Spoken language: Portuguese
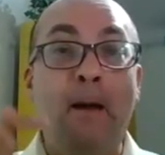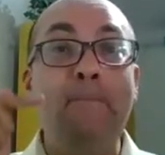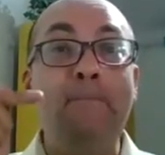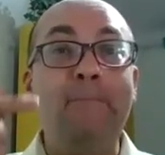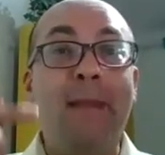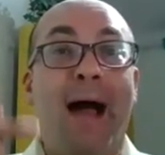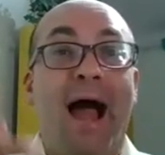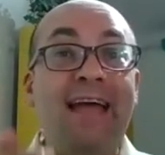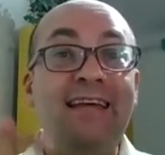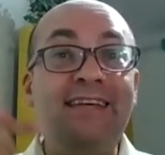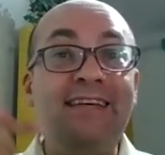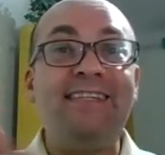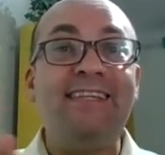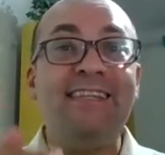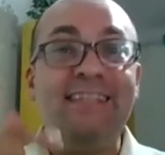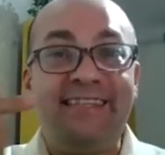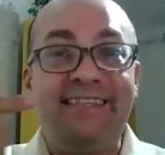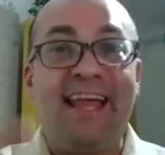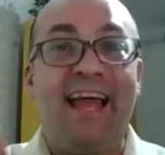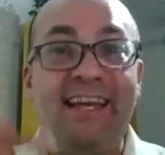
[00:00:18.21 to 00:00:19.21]
mais
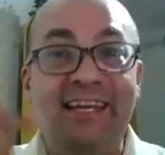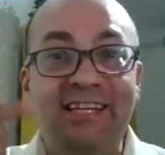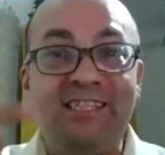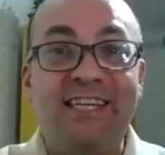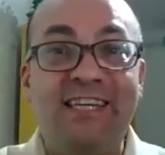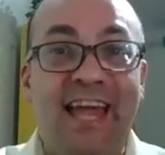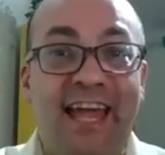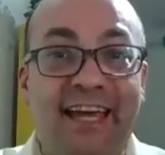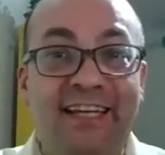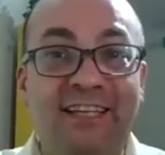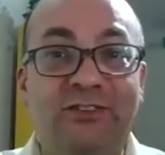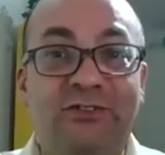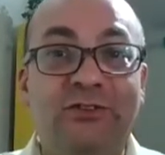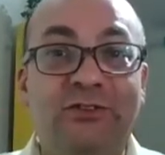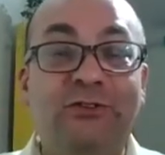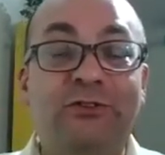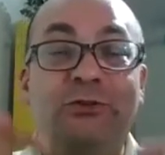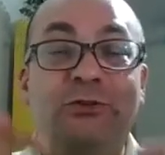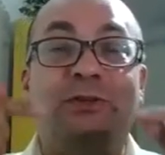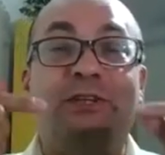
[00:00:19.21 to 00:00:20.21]

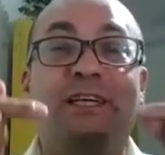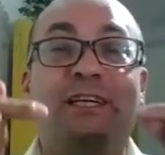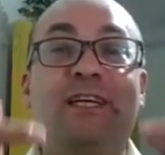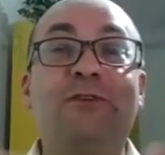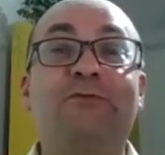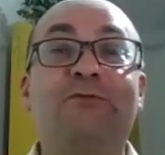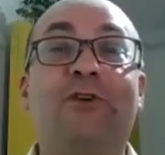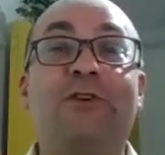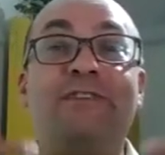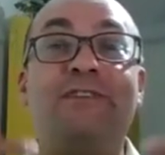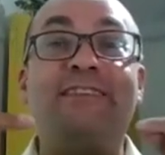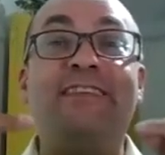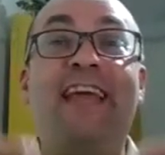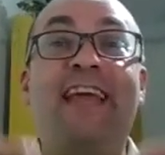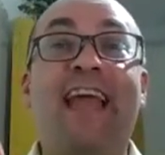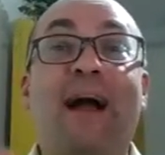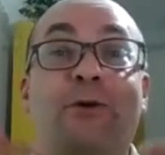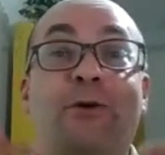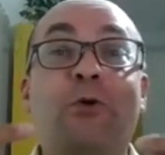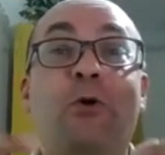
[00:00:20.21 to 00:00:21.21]
inteligente do que
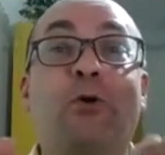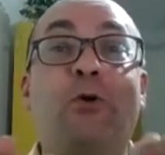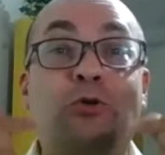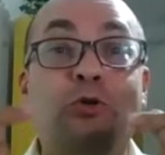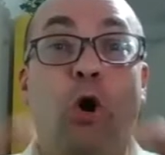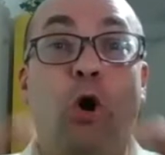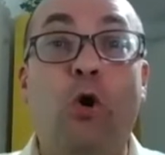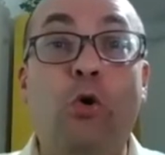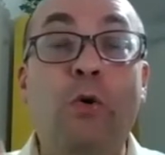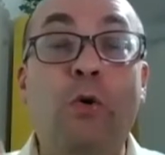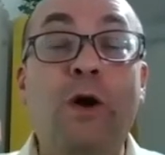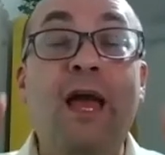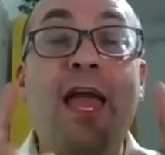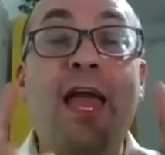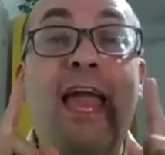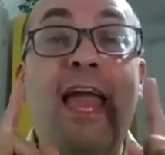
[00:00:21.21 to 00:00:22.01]
você acordou.